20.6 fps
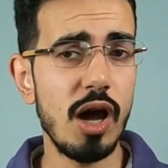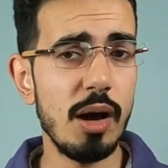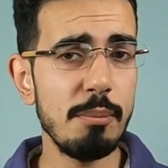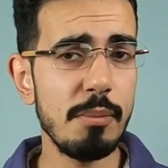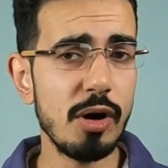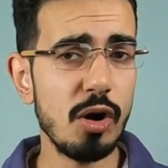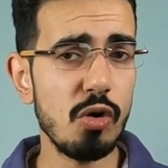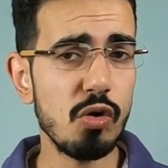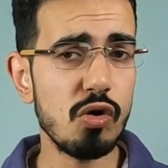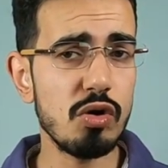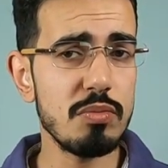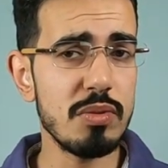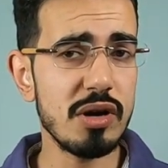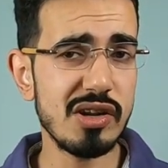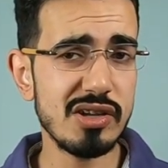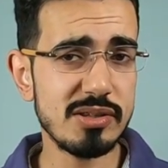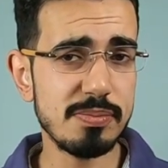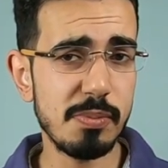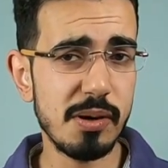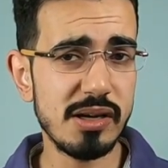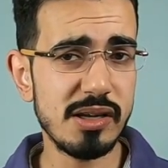أما الحكومة
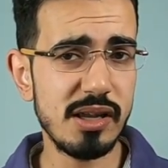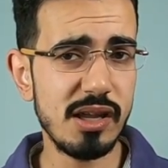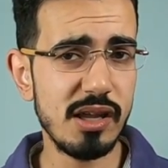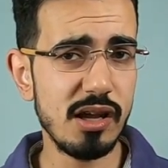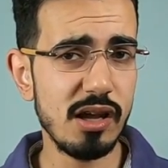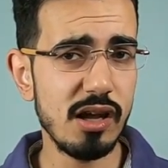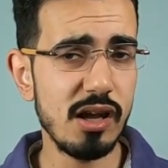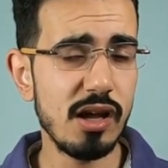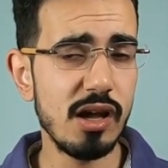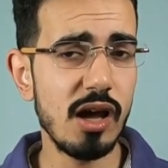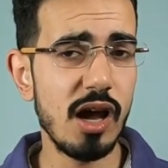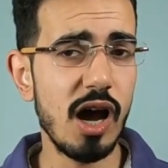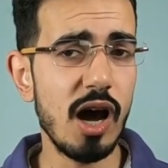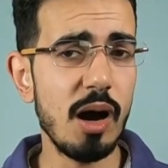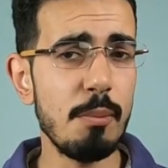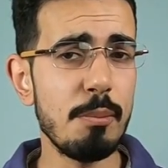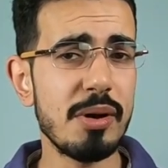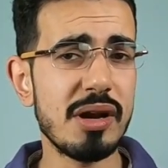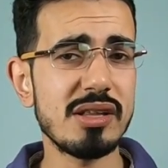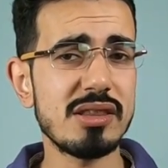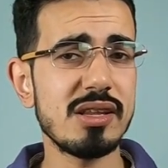الإسبانية
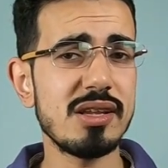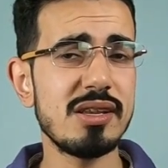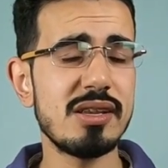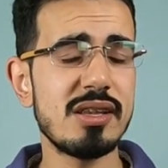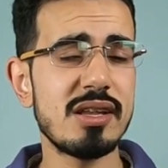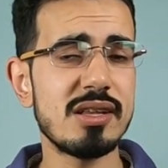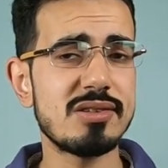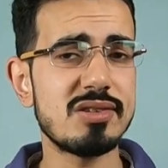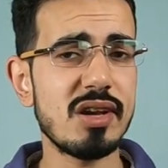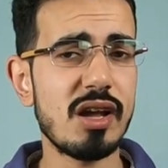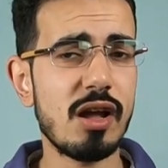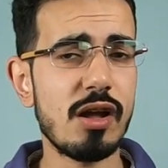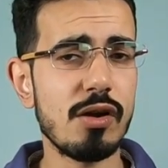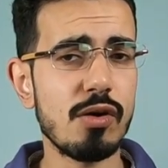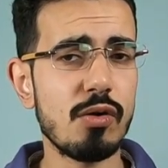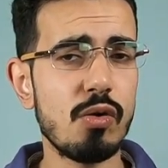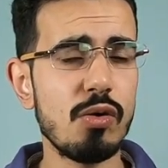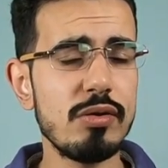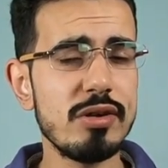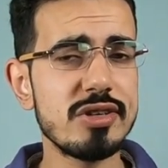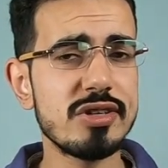أمرت أنها تسكر
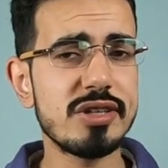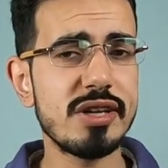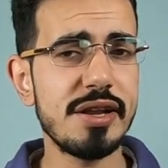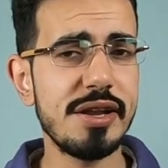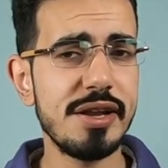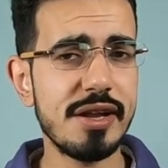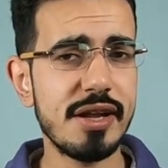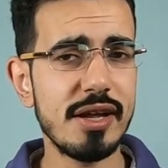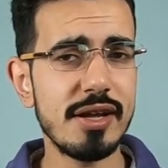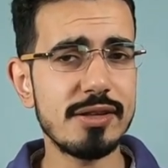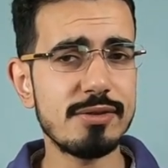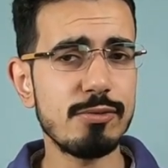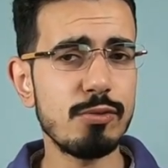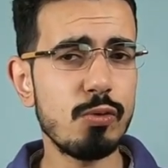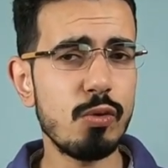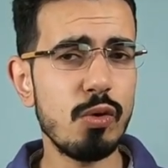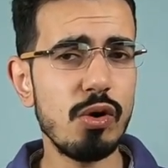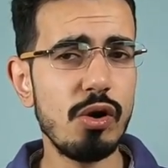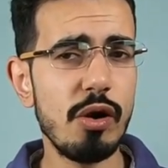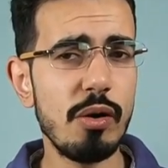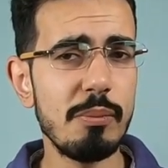كل الشركات
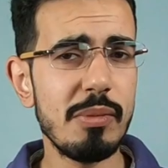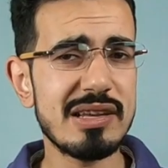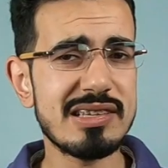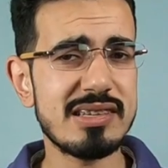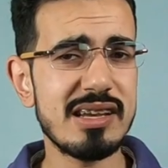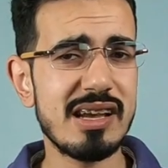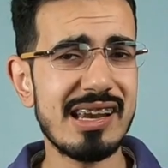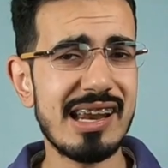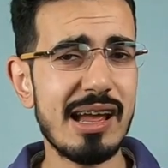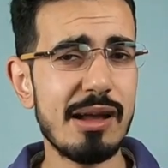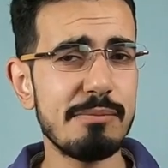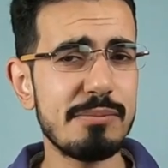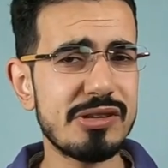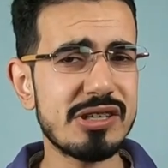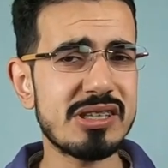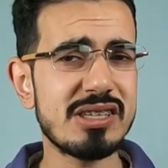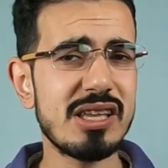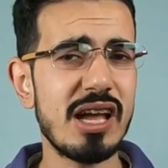وكل المصانع باش